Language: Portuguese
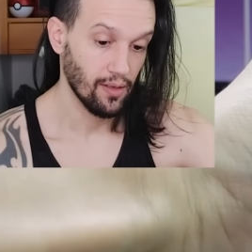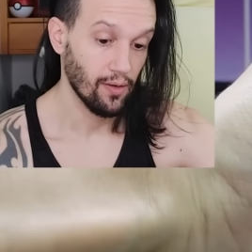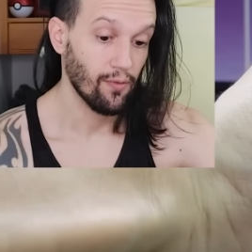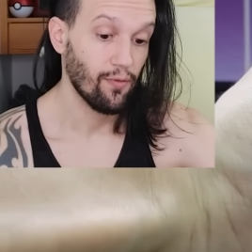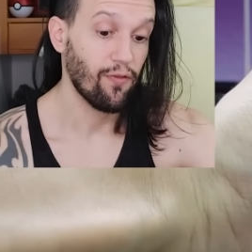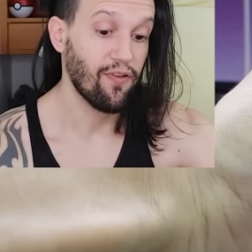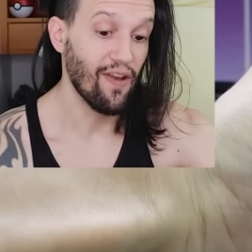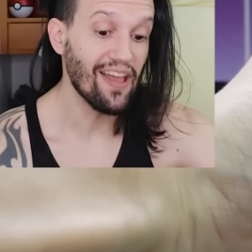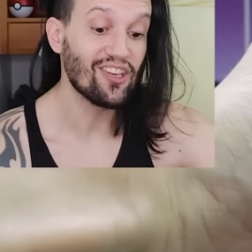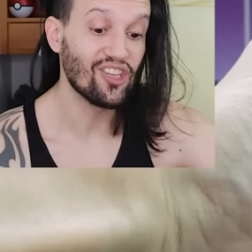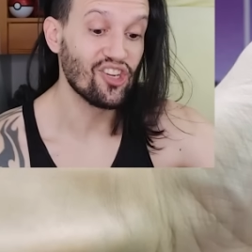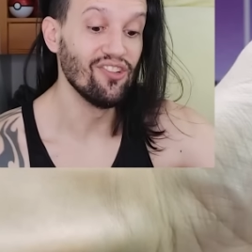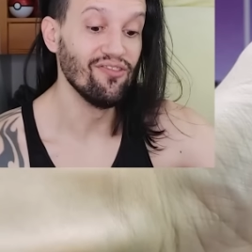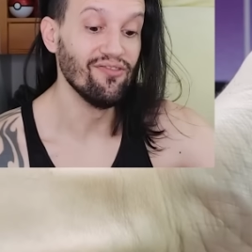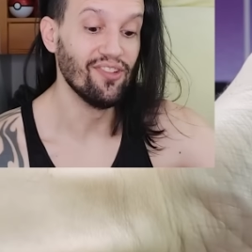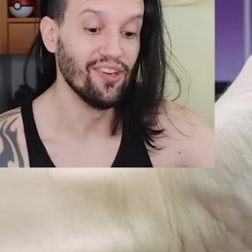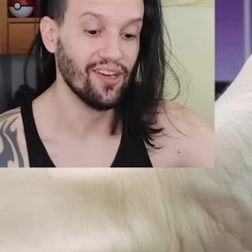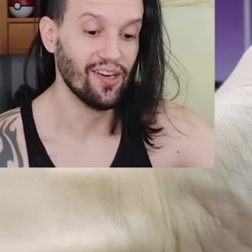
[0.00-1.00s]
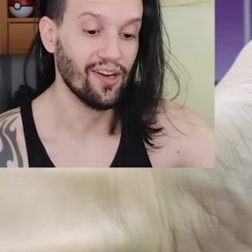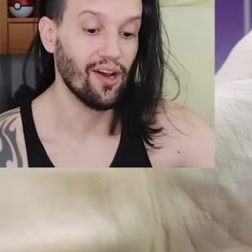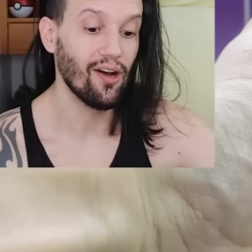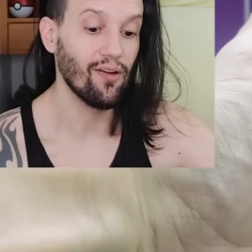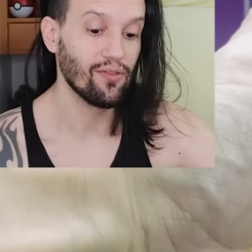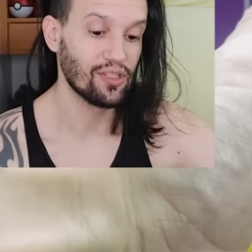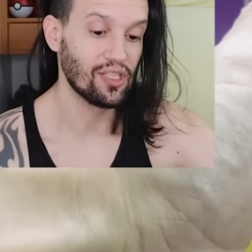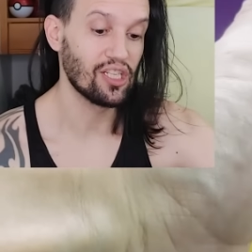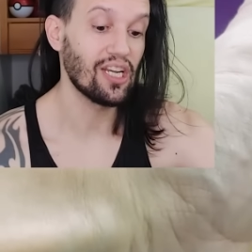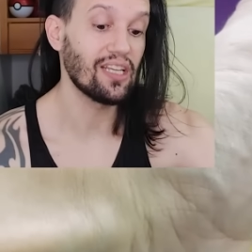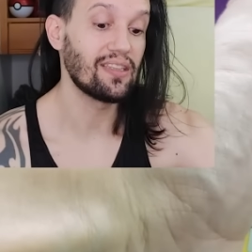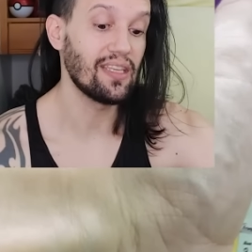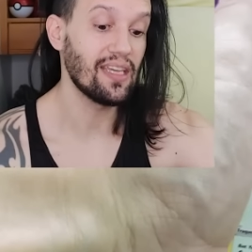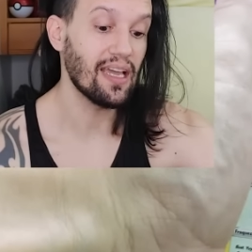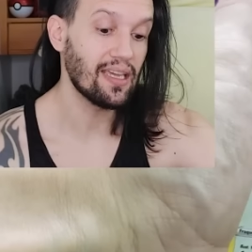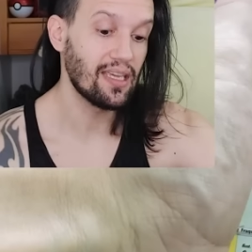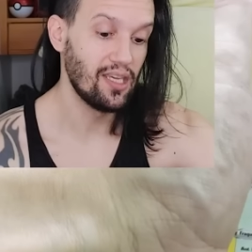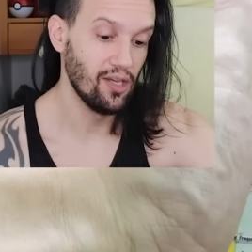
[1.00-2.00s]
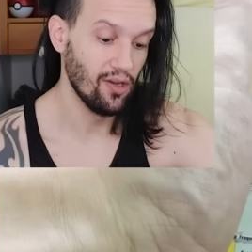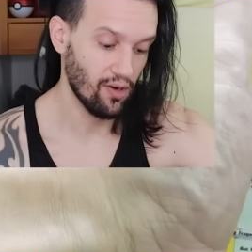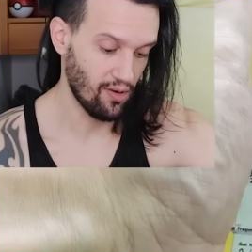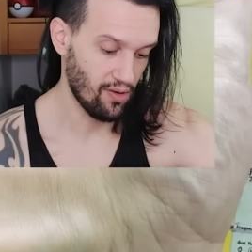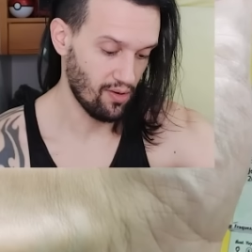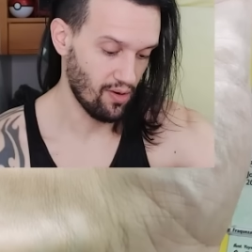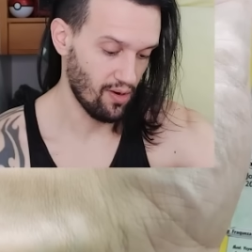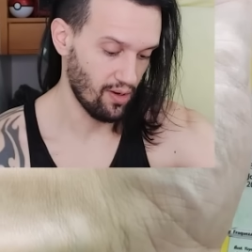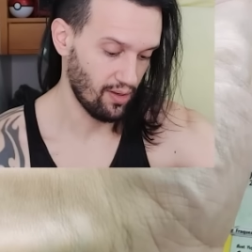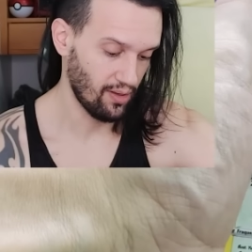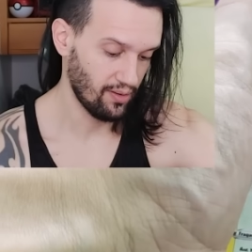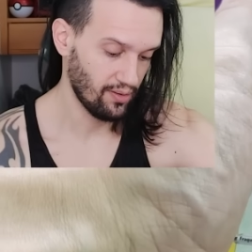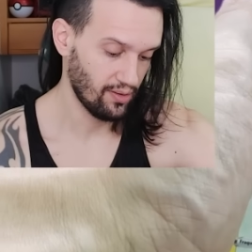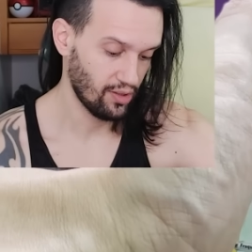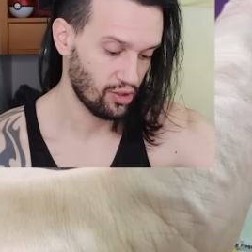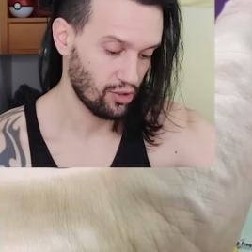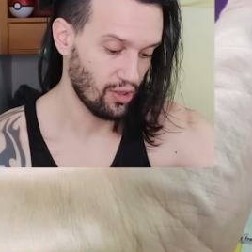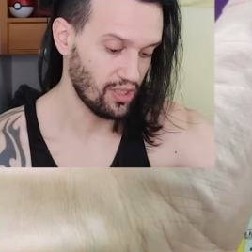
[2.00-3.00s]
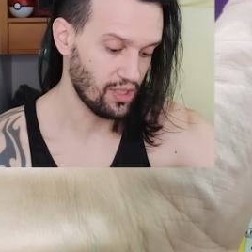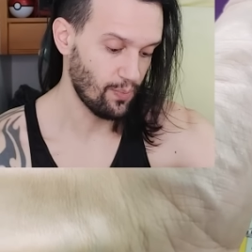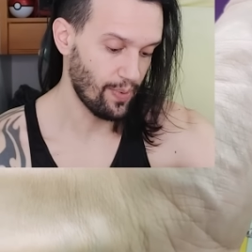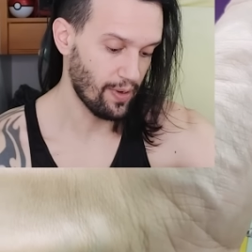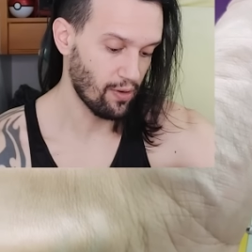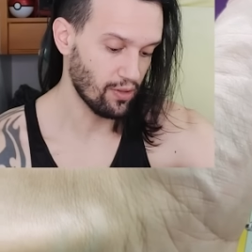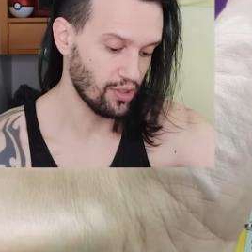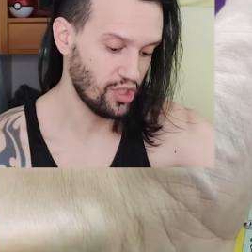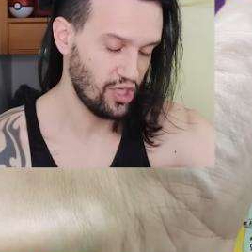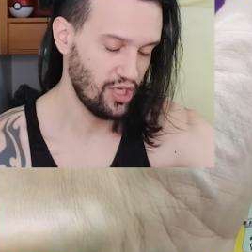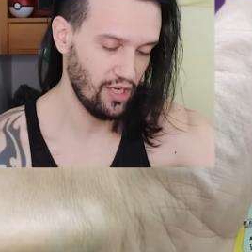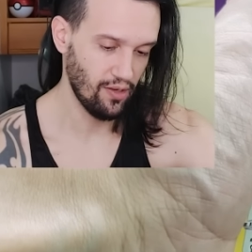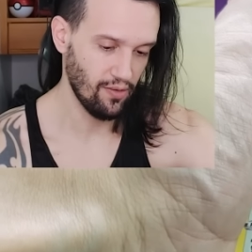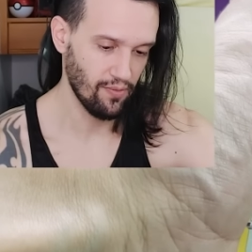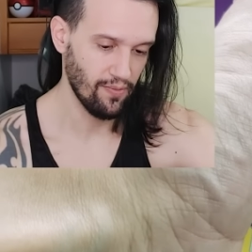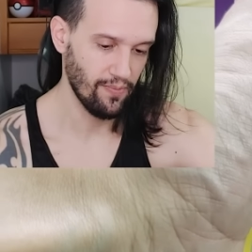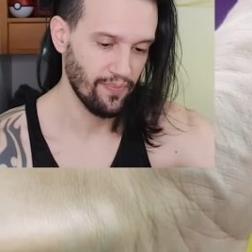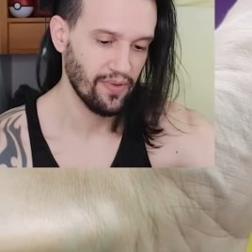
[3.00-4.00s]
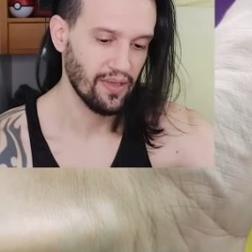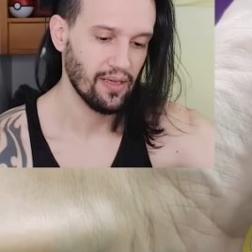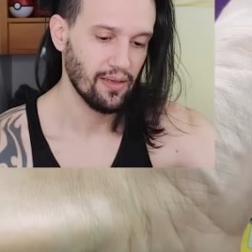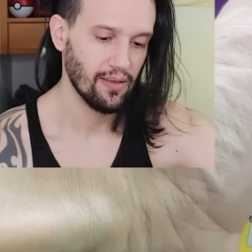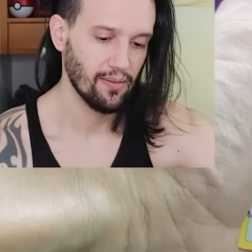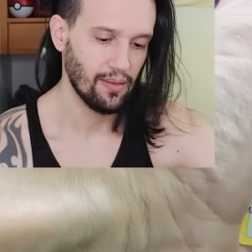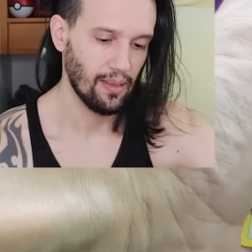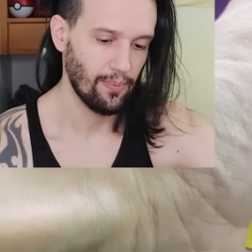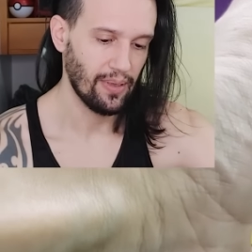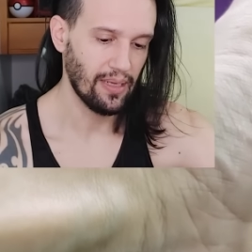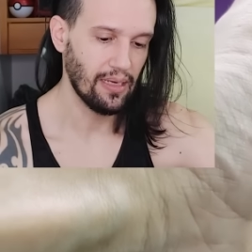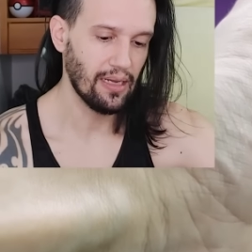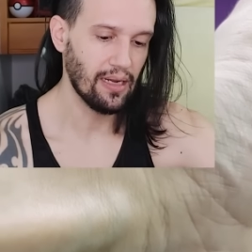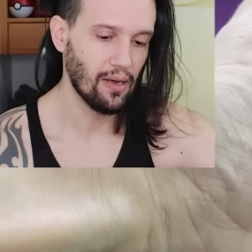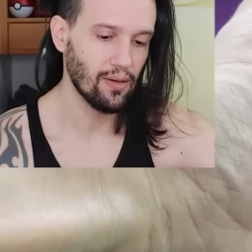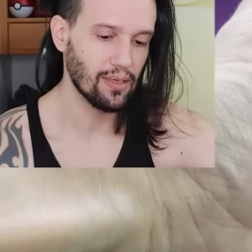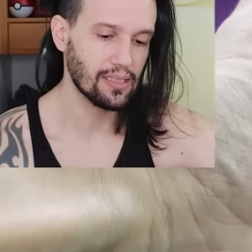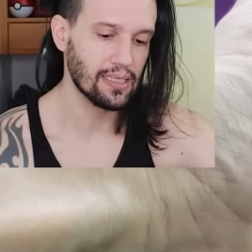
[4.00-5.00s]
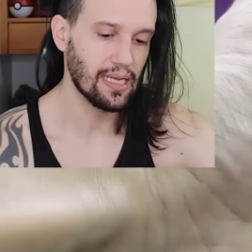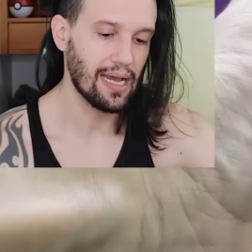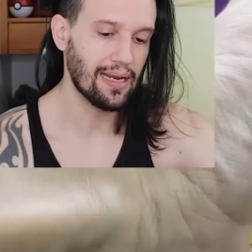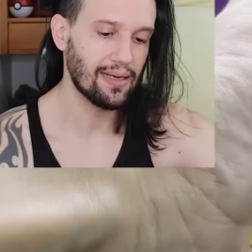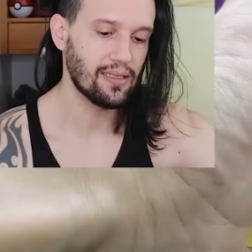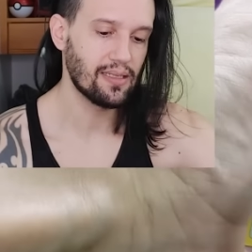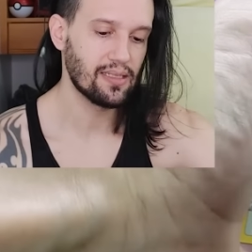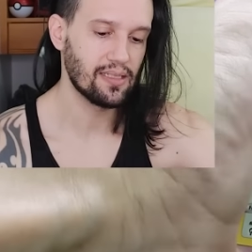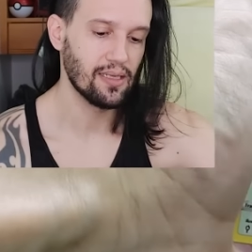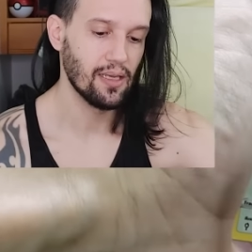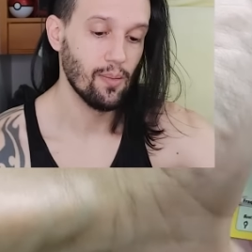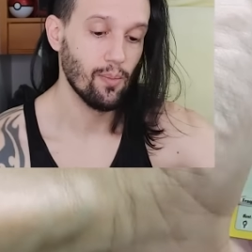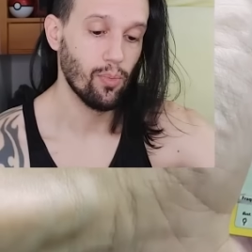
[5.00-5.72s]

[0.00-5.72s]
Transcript: Fletchinder, ó, você já tem aqui, ó, ó. Só esse pacotinho. Tá bem legal as artes.